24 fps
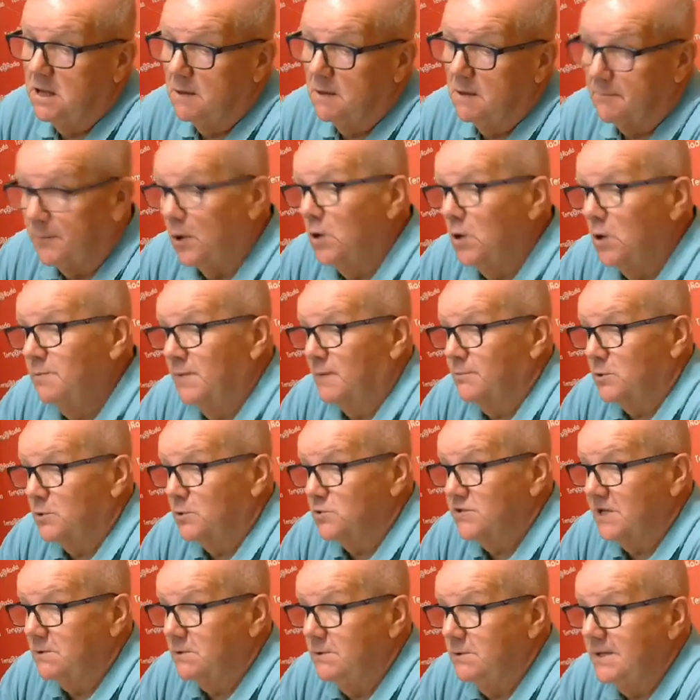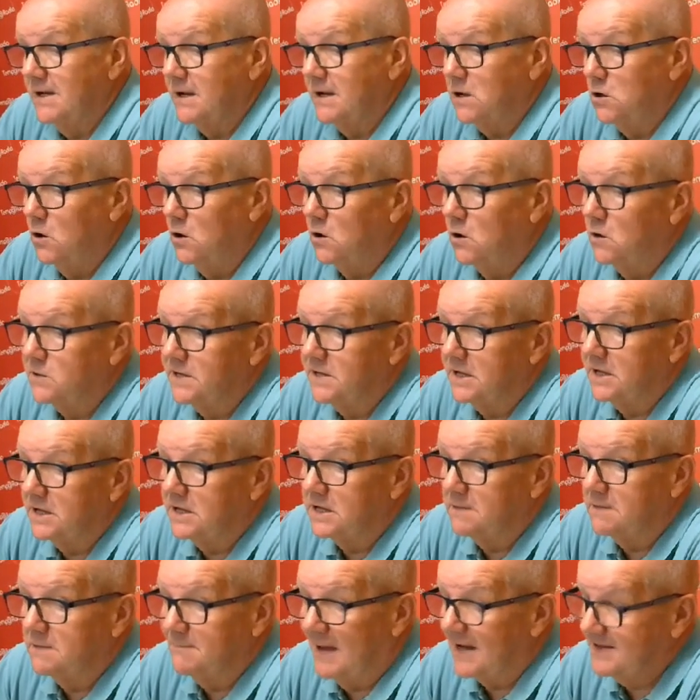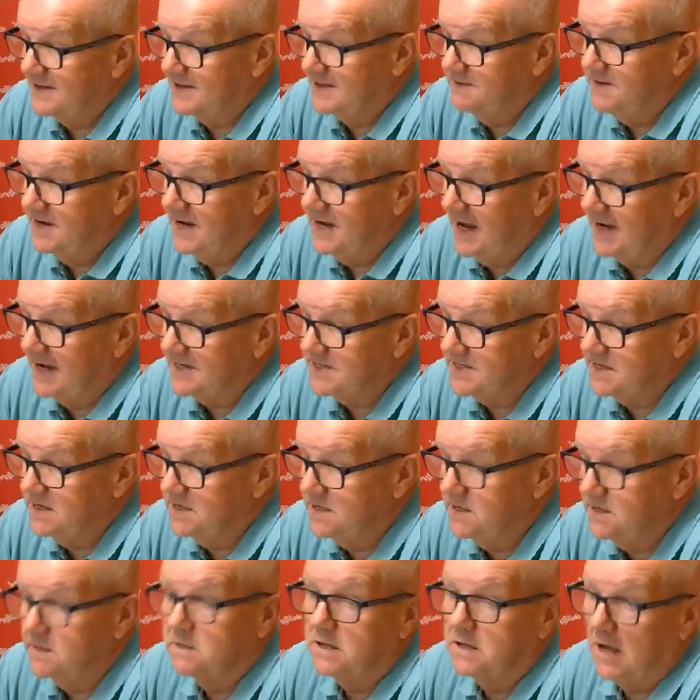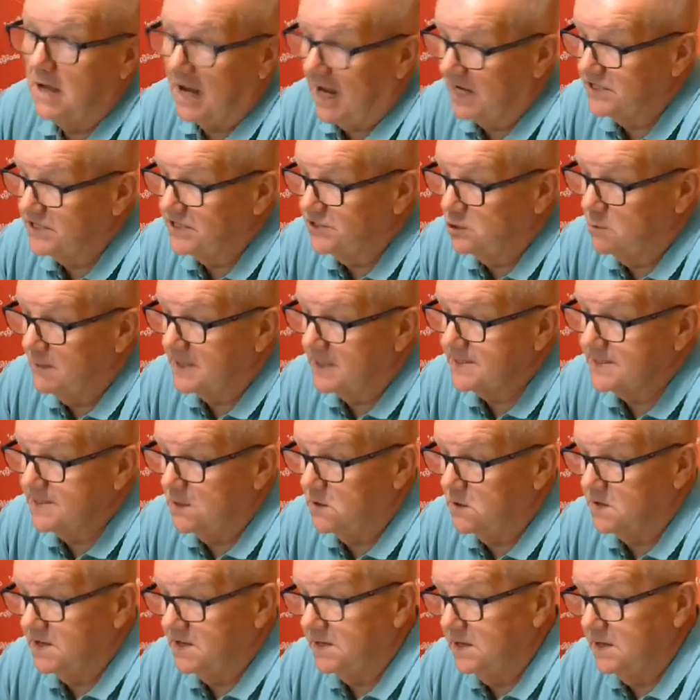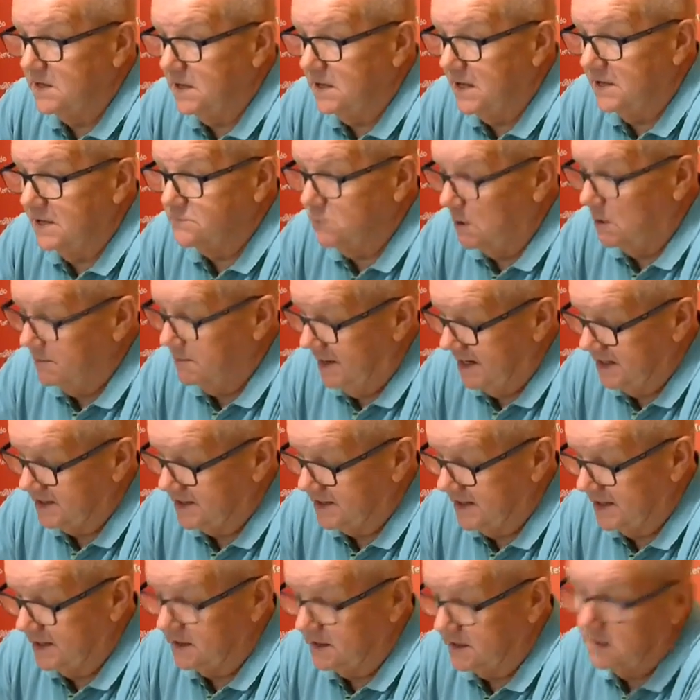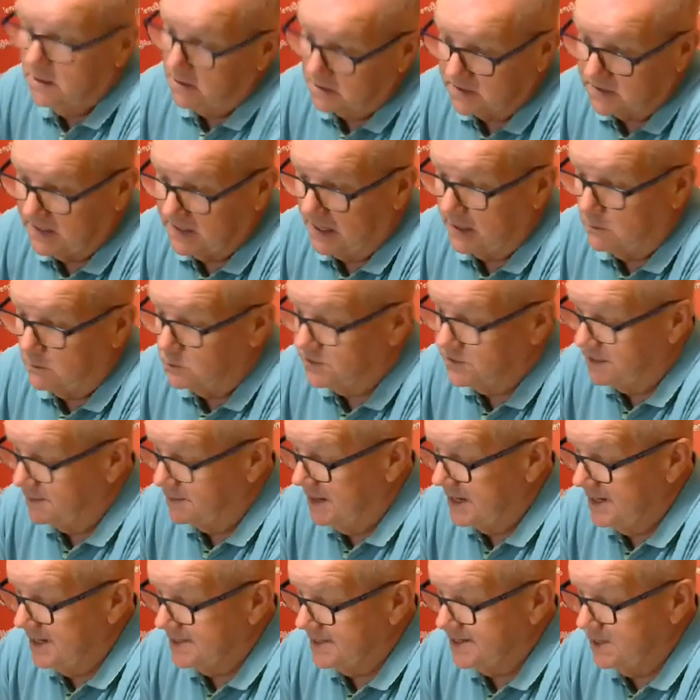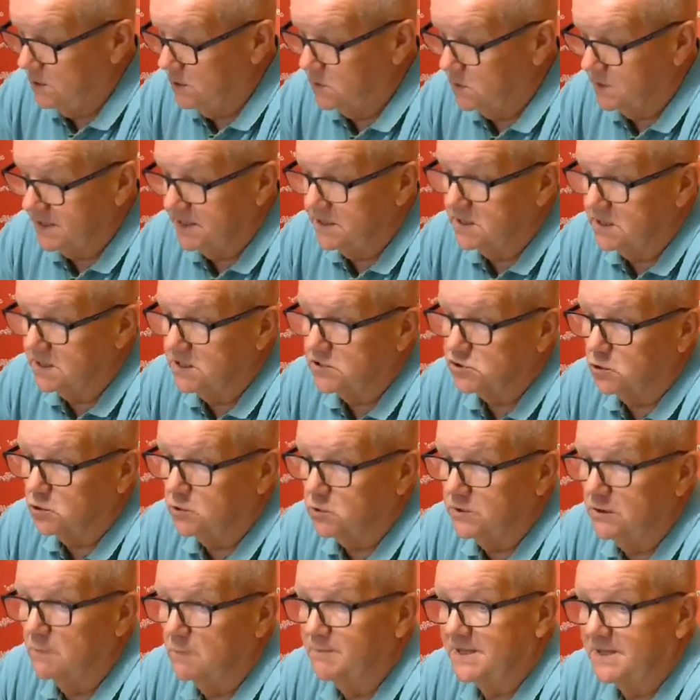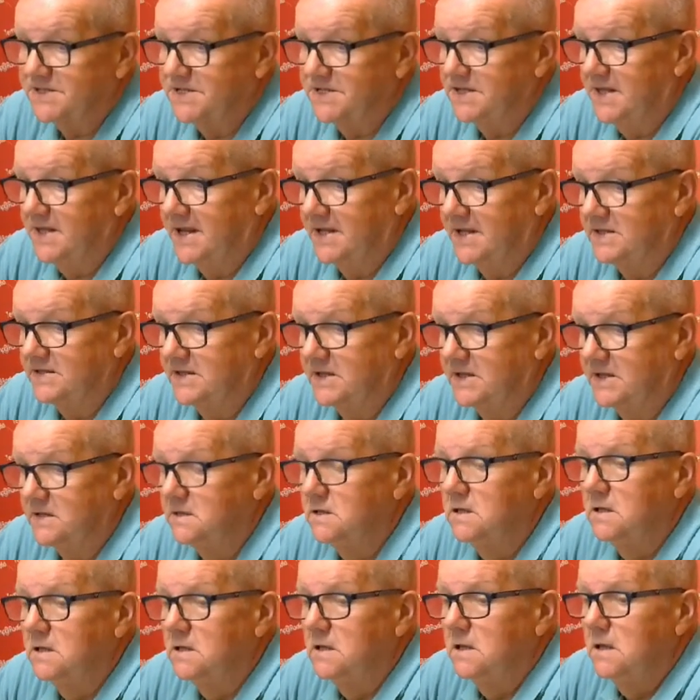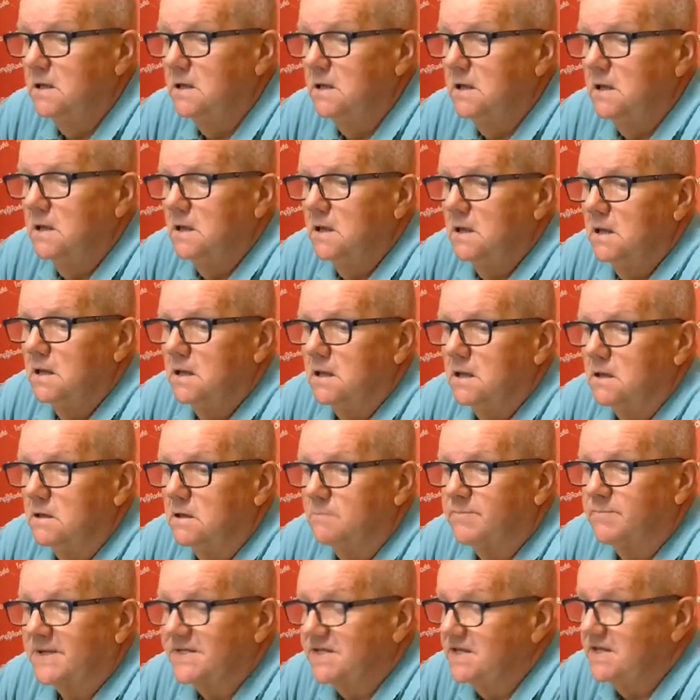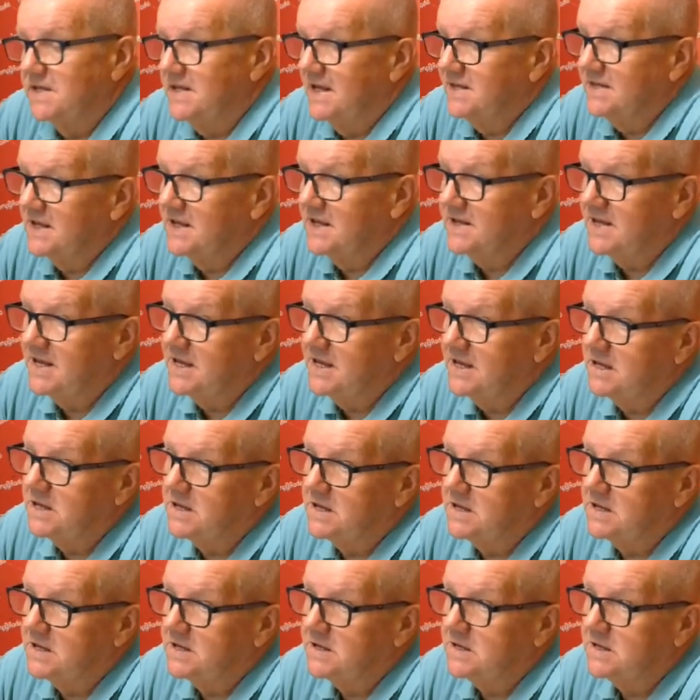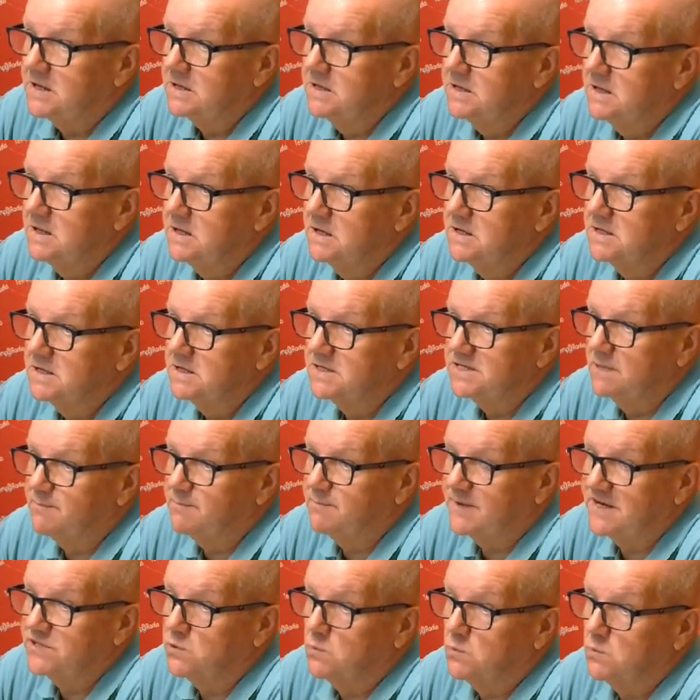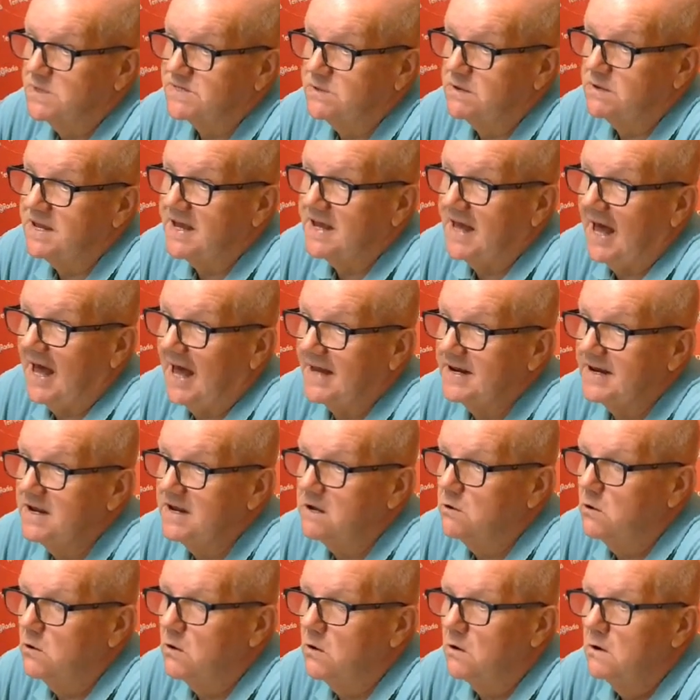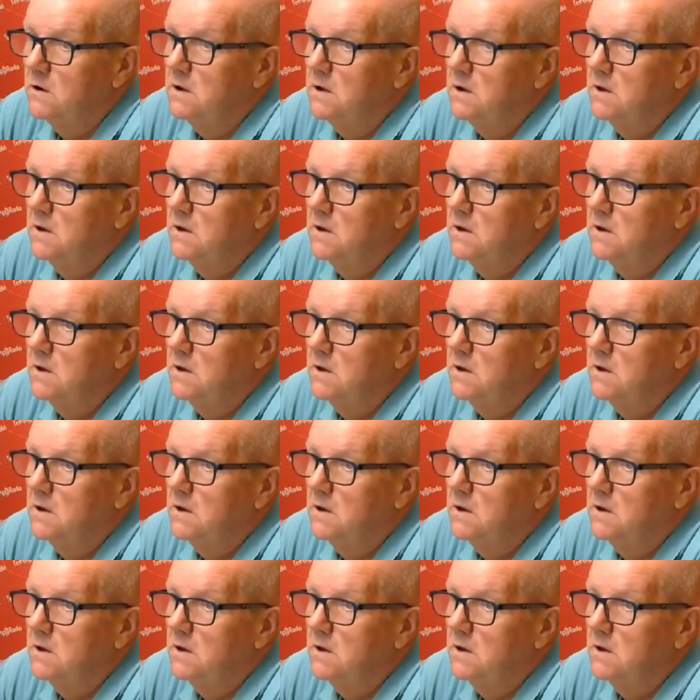poi per proseguire con eh, Marta Vinaschi, Angelo Marzocchi e attualmente dalle ultime elezioni sono io il presidente. Presidente che eh, si è preso questo incarico